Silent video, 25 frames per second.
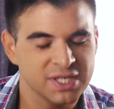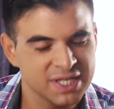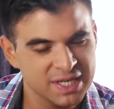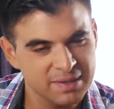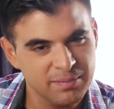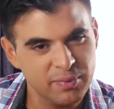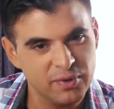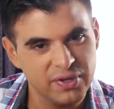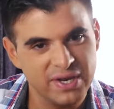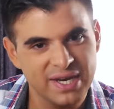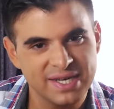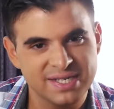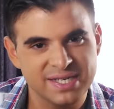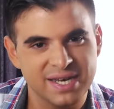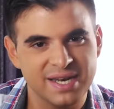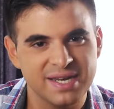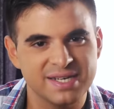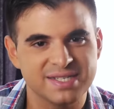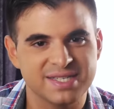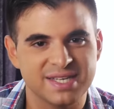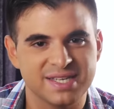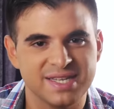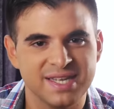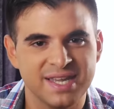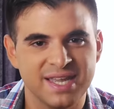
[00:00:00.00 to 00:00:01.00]
Esa podría ser la
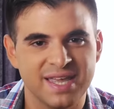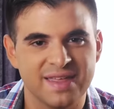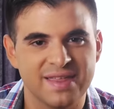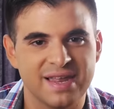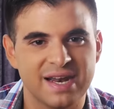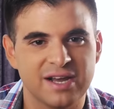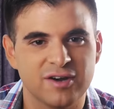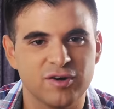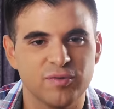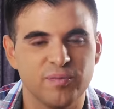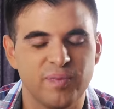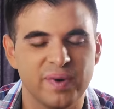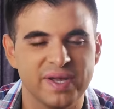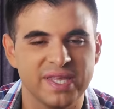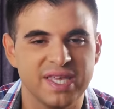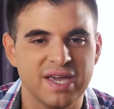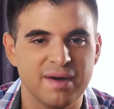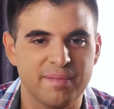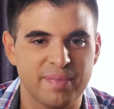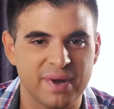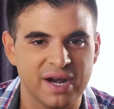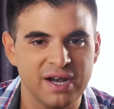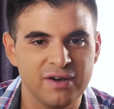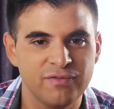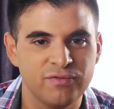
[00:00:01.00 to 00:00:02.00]
estrategia de la
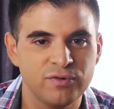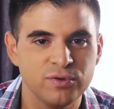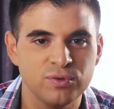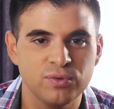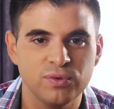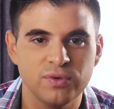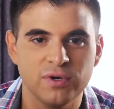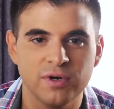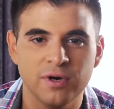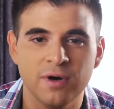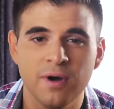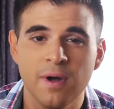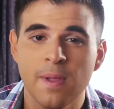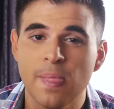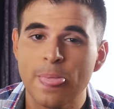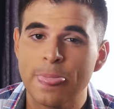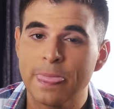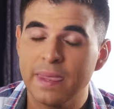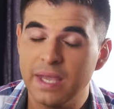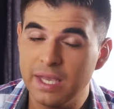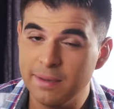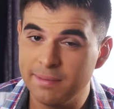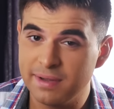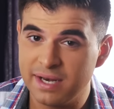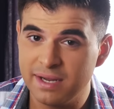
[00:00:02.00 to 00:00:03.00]
compañía para el futuro
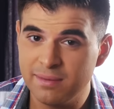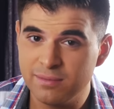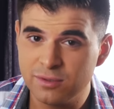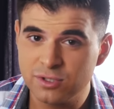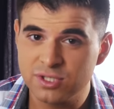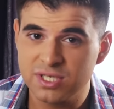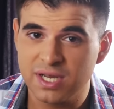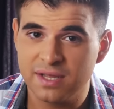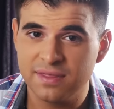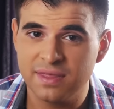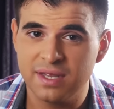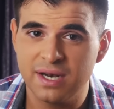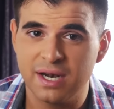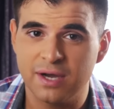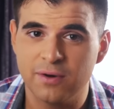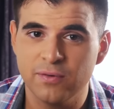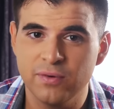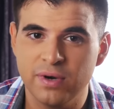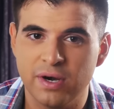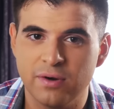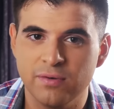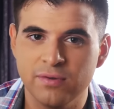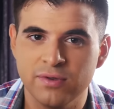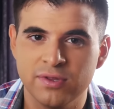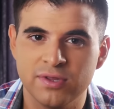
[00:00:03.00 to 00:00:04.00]
y veremos si hacen
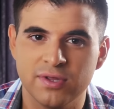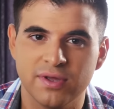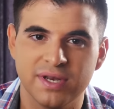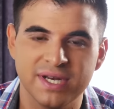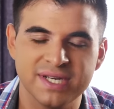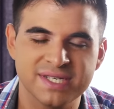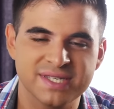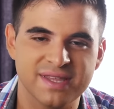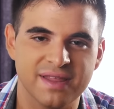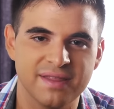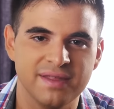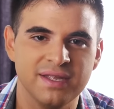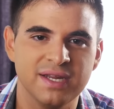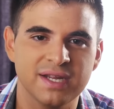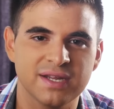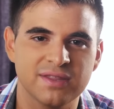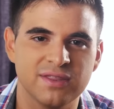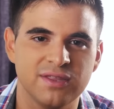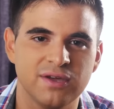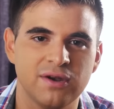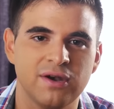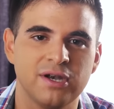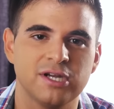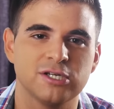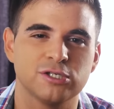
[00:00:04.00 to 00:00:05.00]
algún anuncio en esta
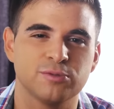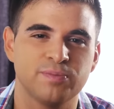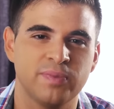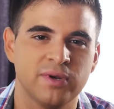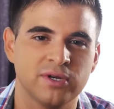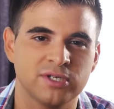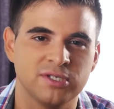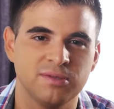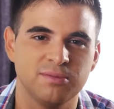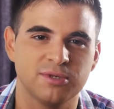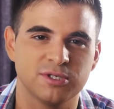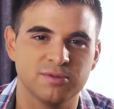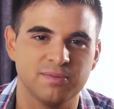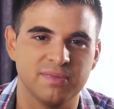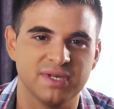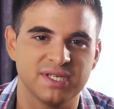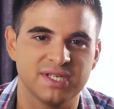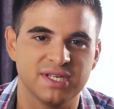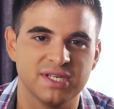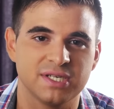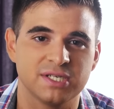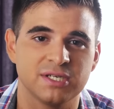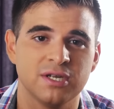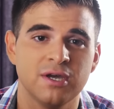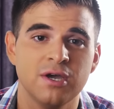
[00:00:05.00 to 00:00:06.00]
dirección en los próximos
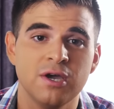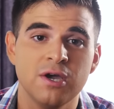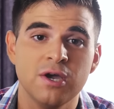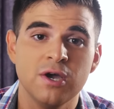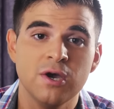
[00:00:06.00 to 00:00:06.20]
meses.